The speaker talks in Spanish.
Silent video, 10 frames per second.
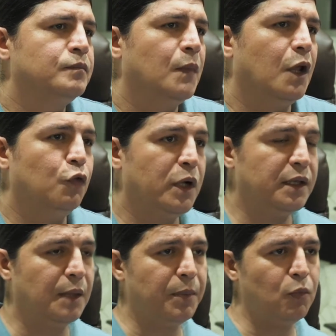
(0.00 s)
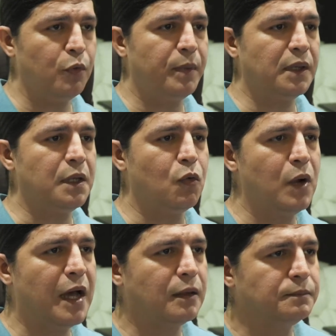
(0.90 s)
Es una etapa muy
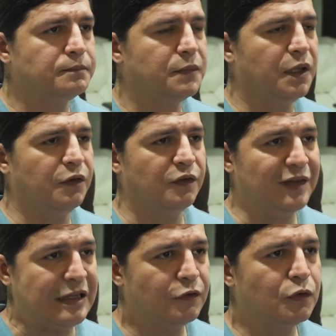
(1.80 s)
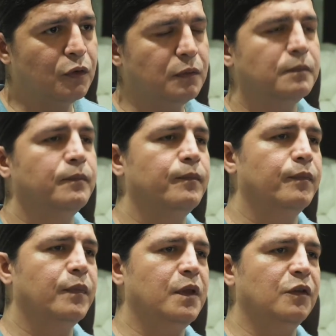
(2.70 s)
particular, insisto,
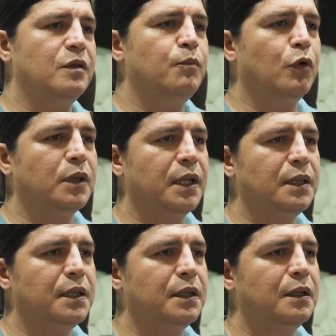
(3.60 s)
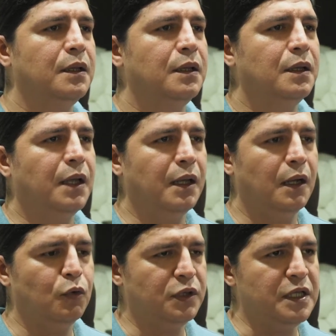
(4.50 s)
y es importante que en
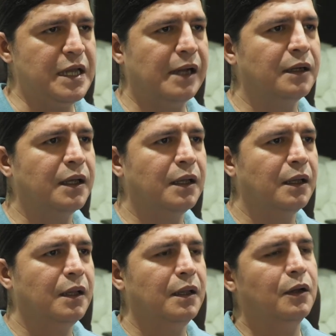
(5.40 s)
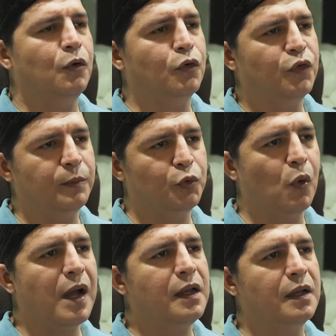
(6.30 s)
el utillaje
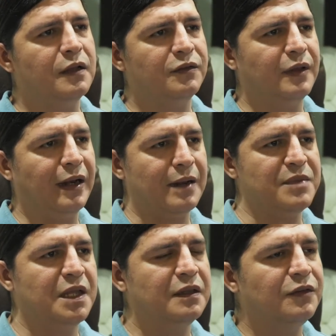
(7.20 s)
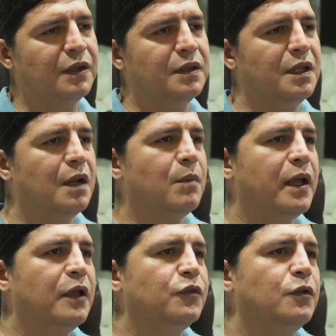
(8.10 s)
conceptual y las herramientas que tiene el
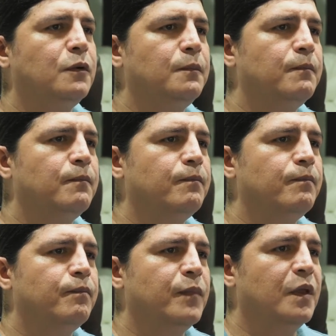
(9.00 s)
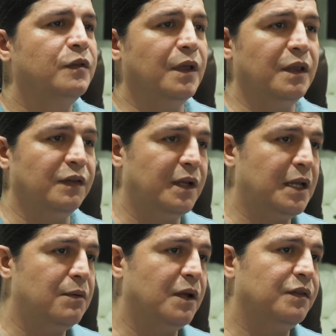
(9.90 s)
maestro, se
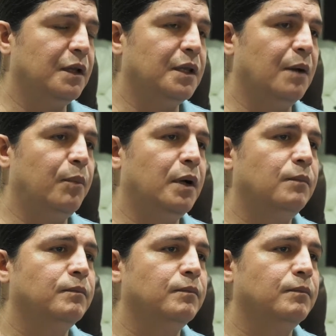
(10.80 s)
describa esta etapa.